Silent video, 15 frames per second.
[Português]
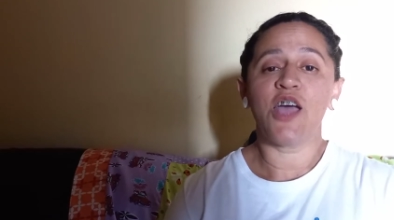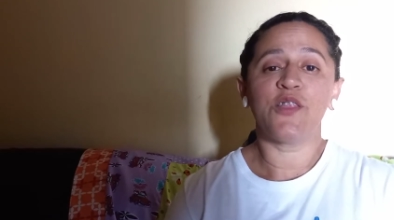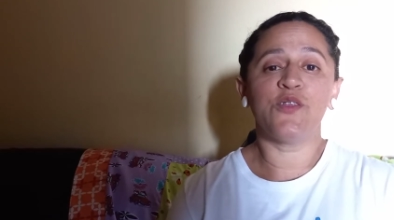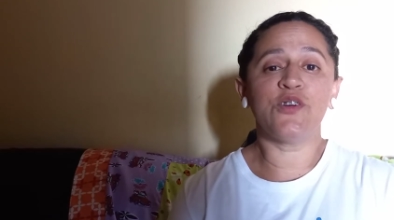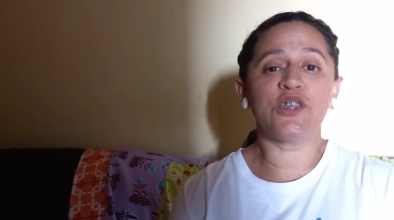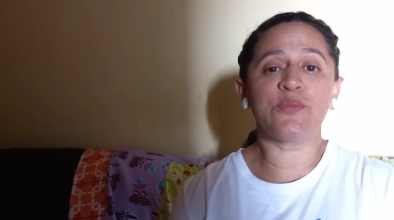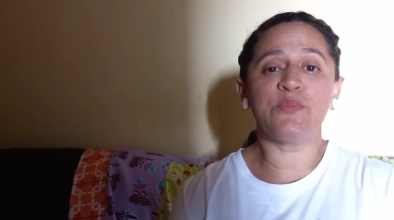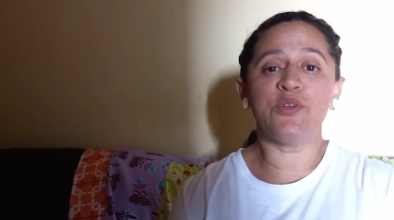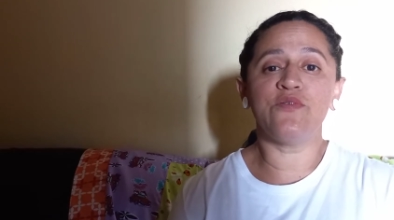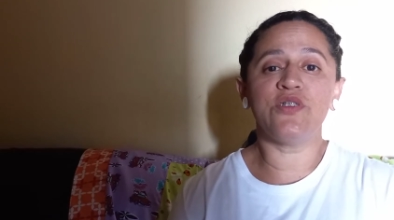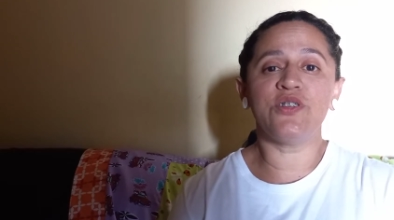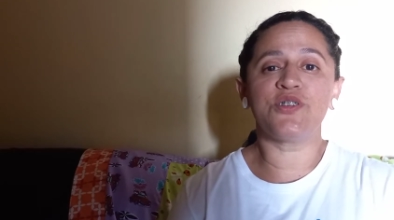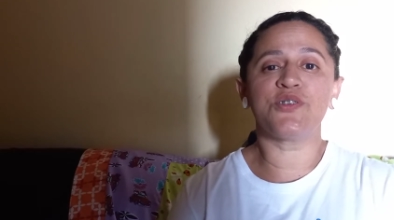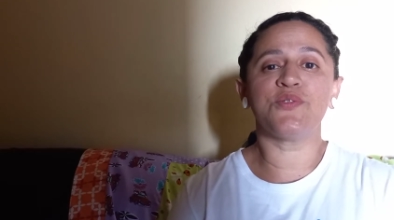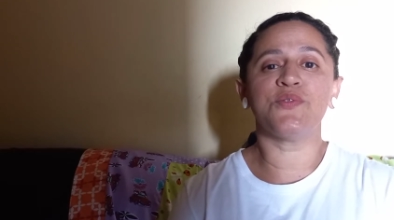
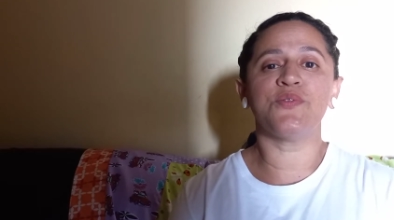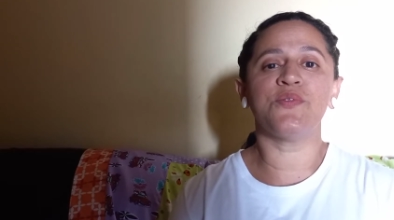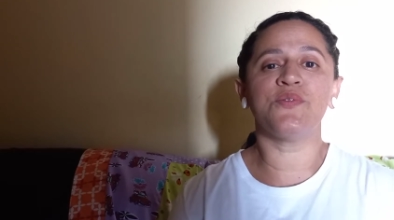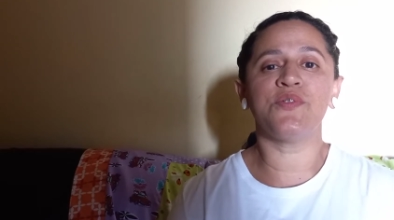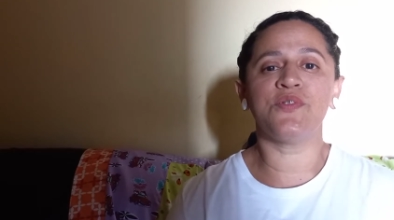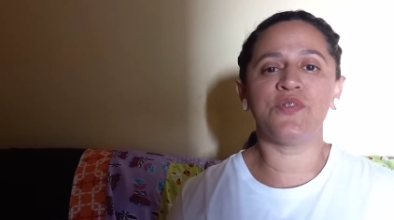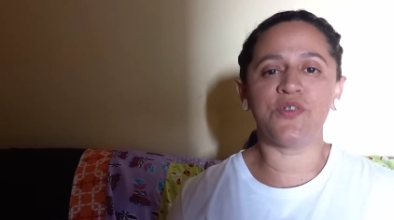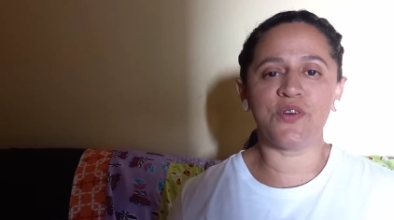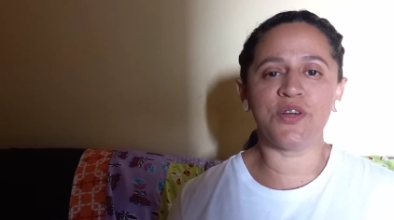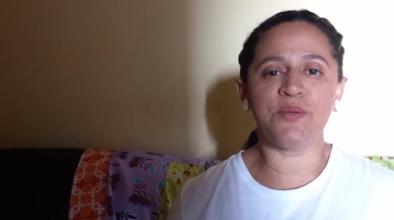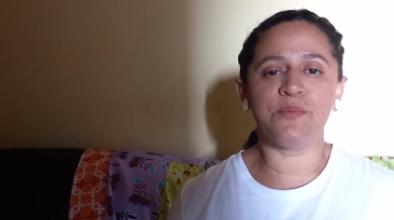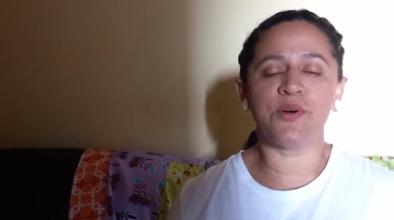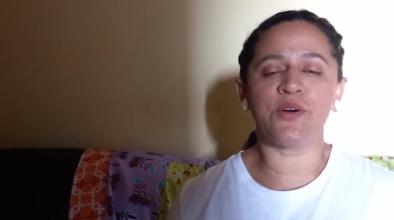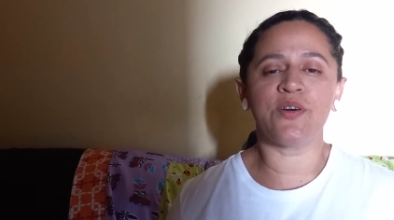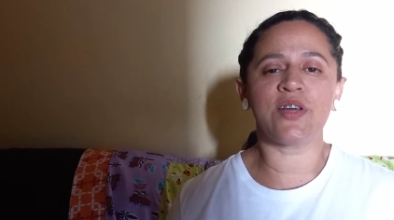2021 foi
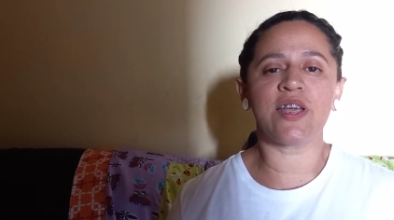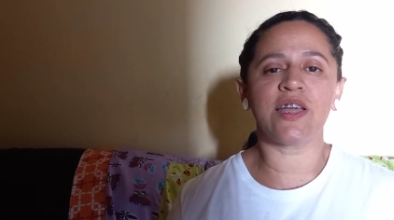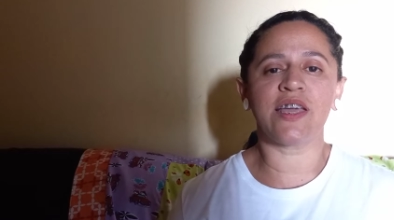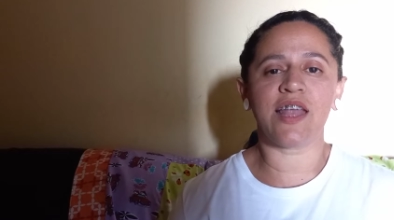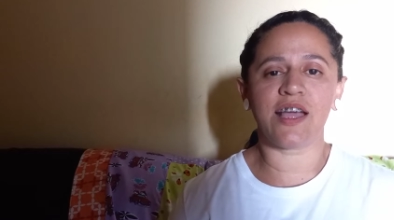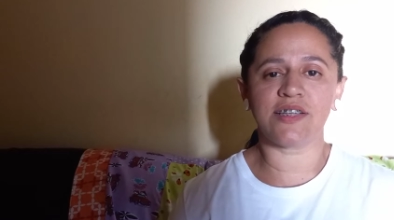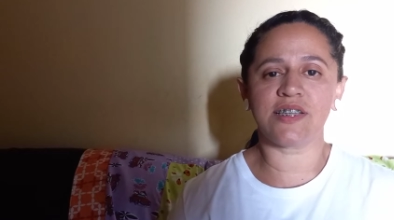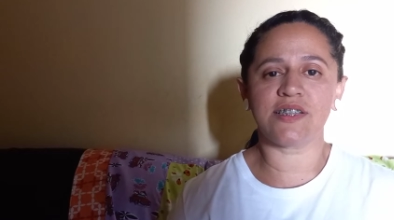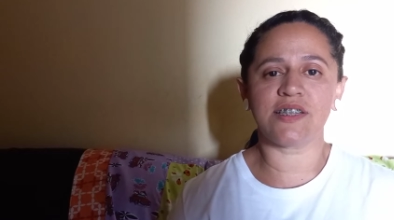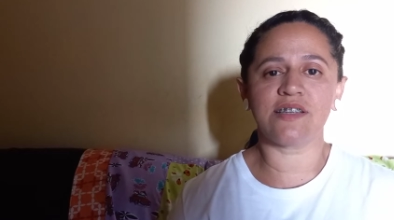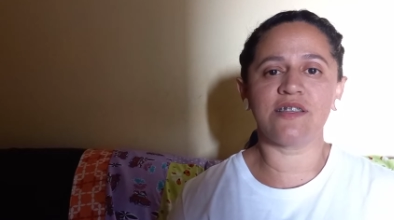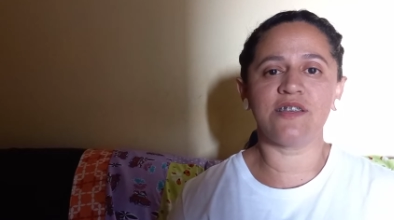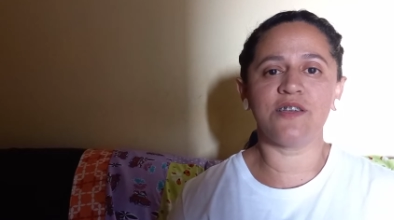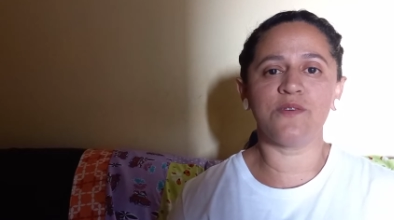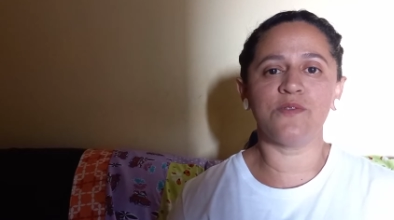embora, graças a
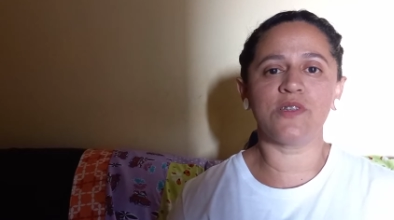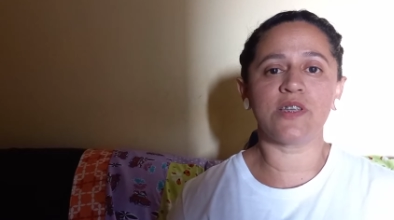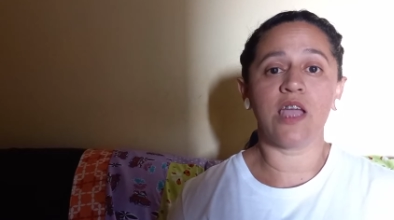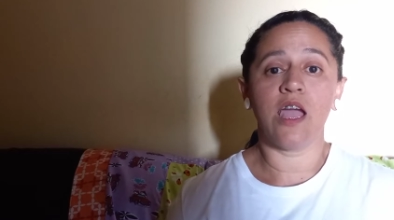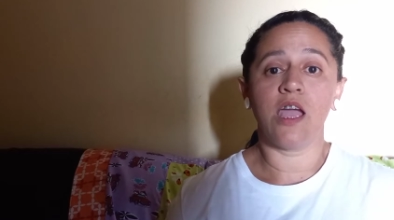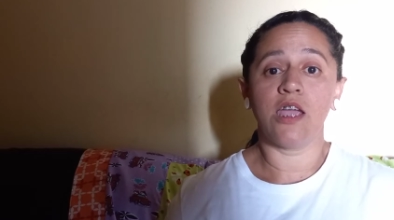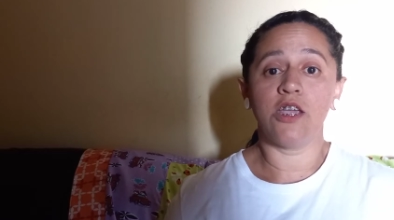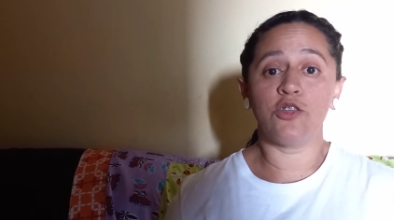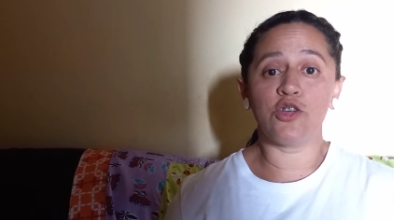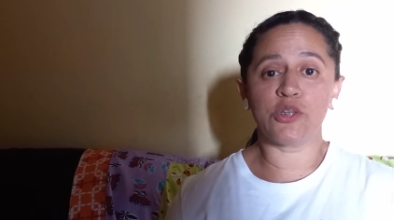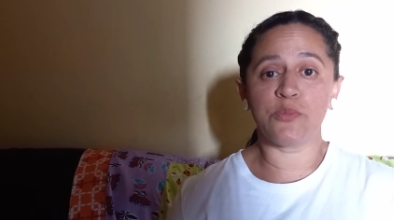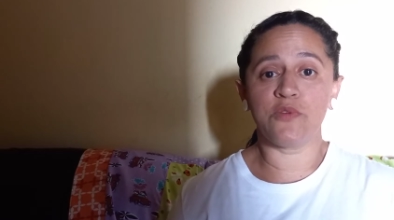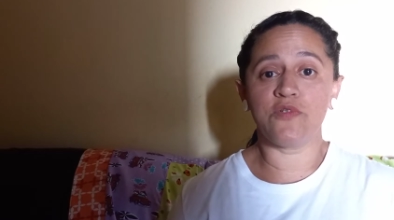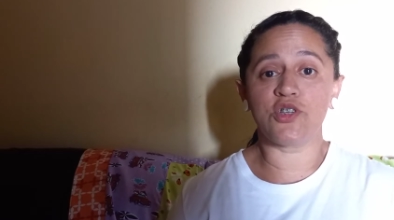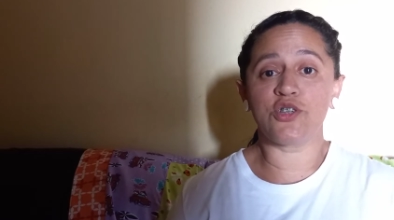Deus, e
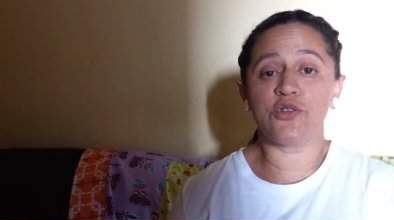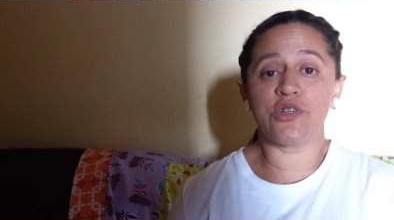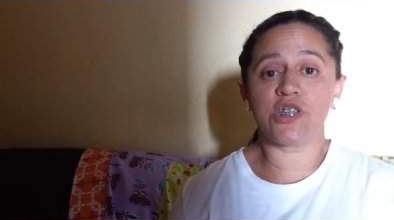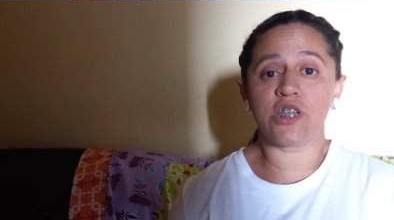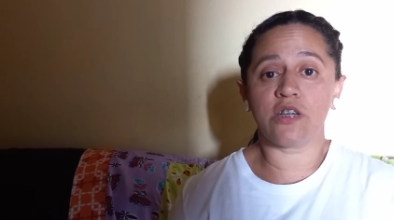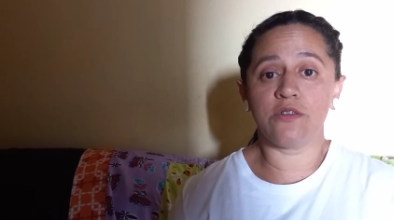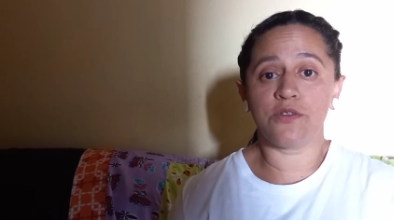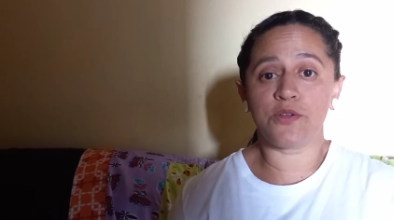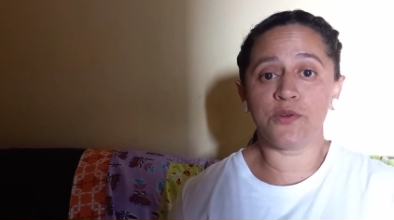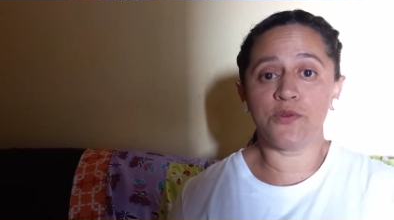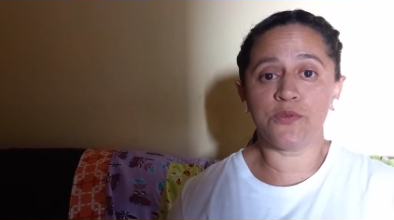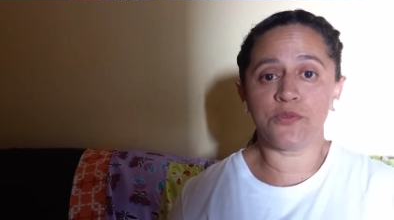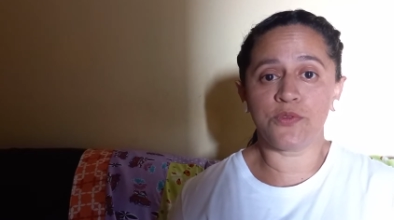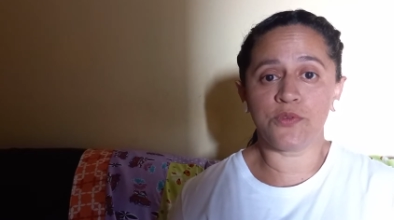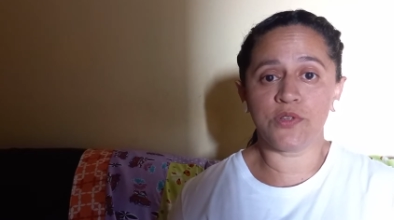2022 já entrou
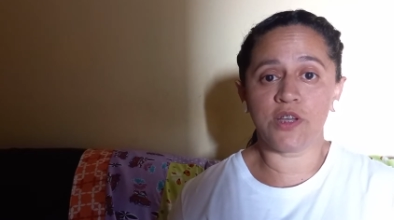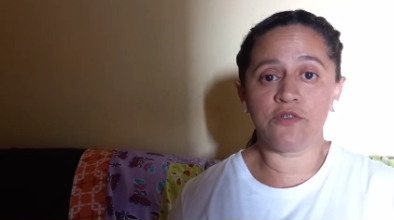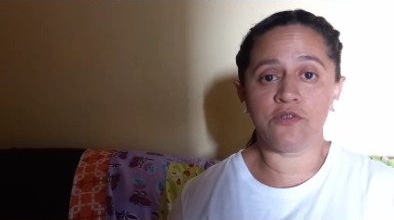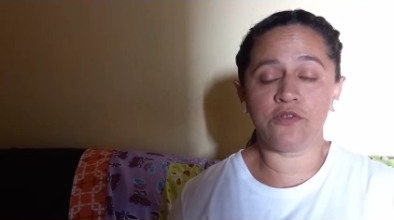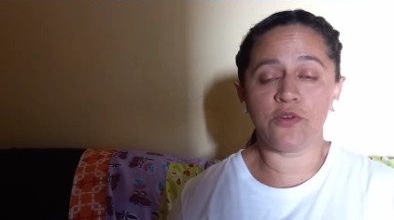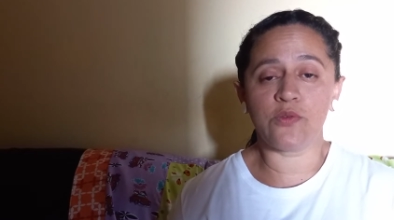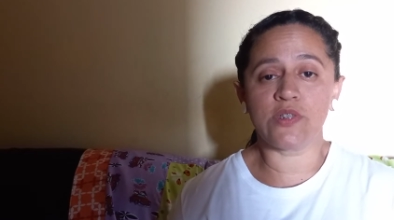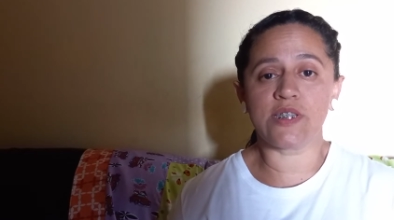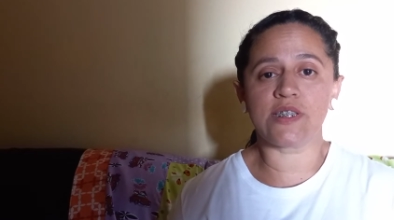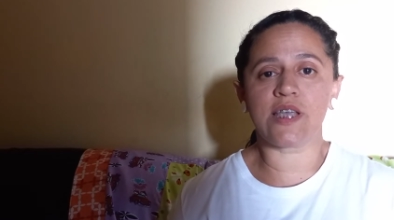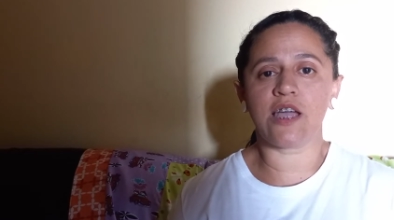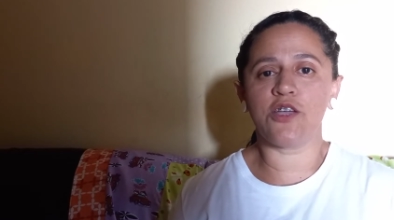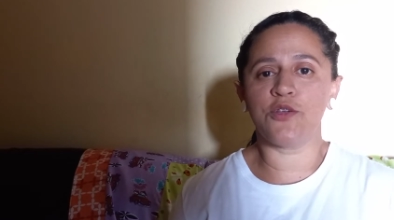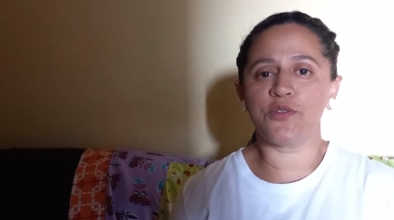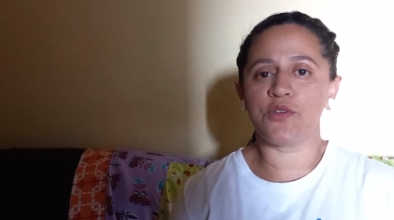com toda a
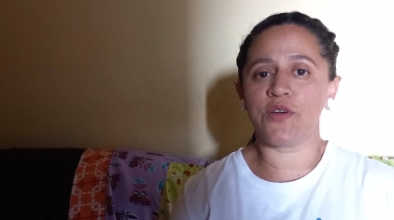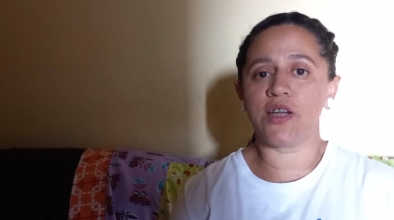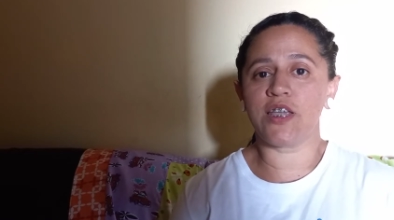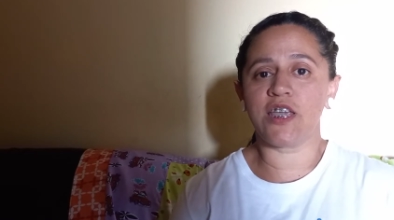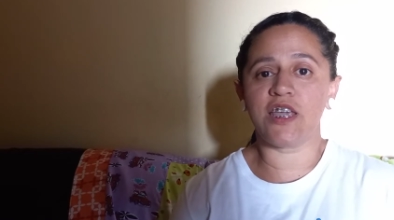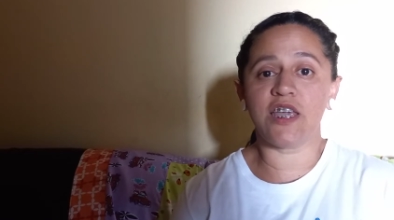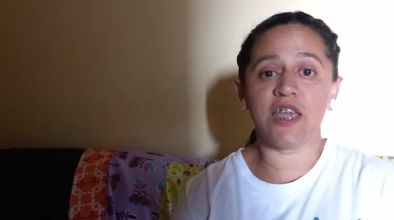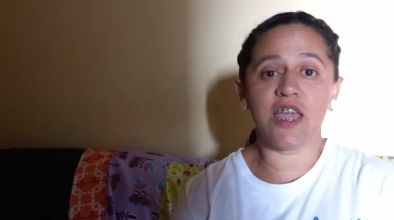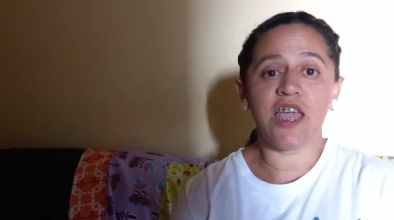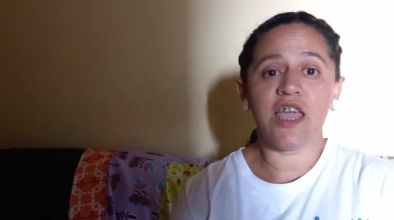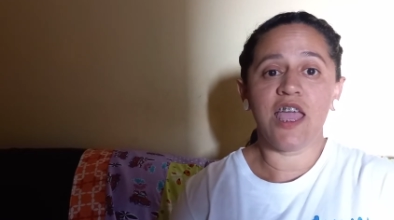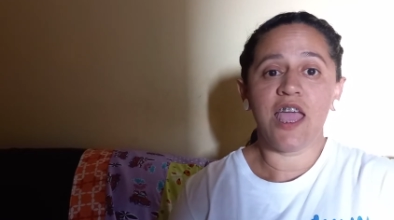força. Eu tô aqui